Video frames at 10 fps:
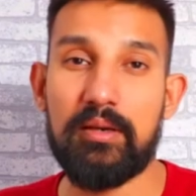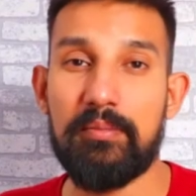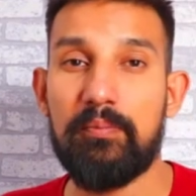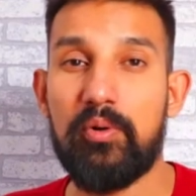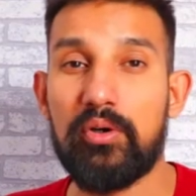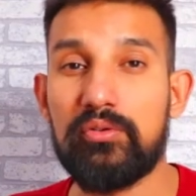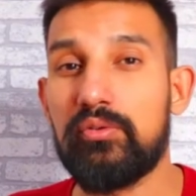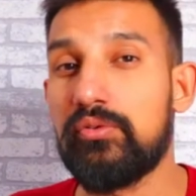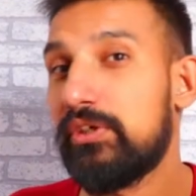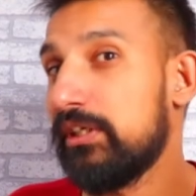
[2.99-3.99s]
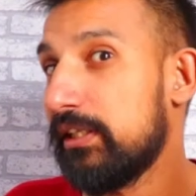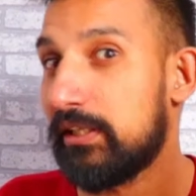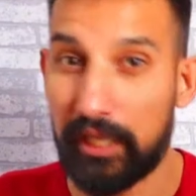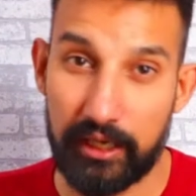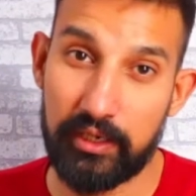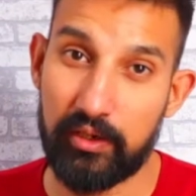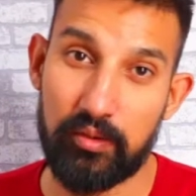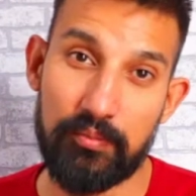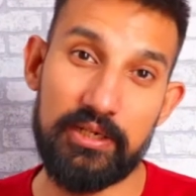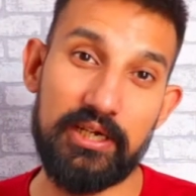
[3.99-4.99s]
हमें बहुत कुछ चीज़ें देखने
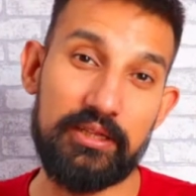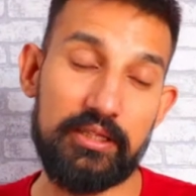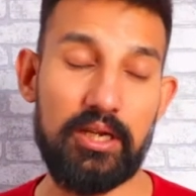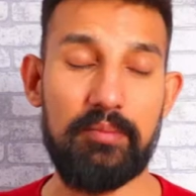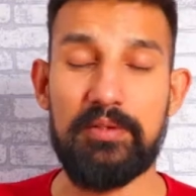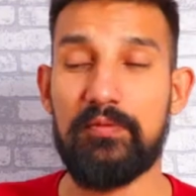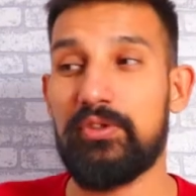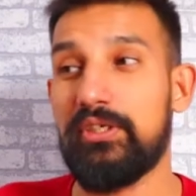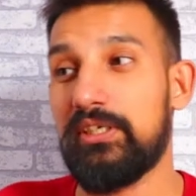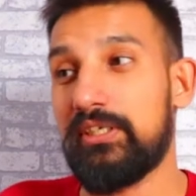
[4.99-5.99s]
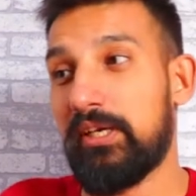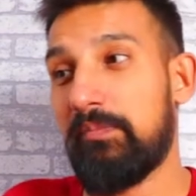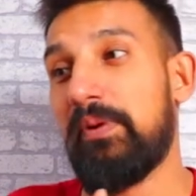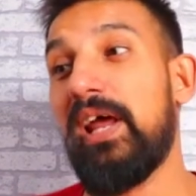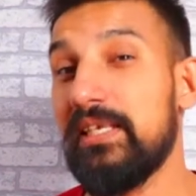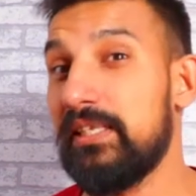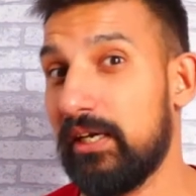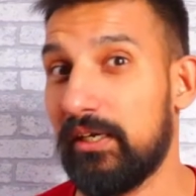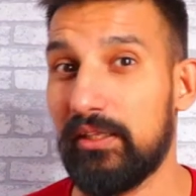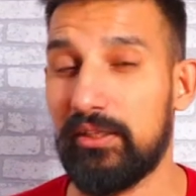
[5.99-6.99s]
को मिल जाती हैं हमें वो चीज़ें सरप्राइज
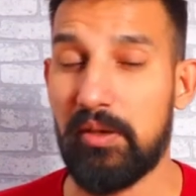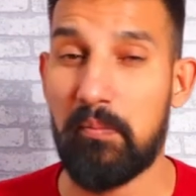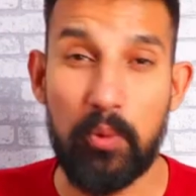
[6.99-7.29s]
कर देती हैं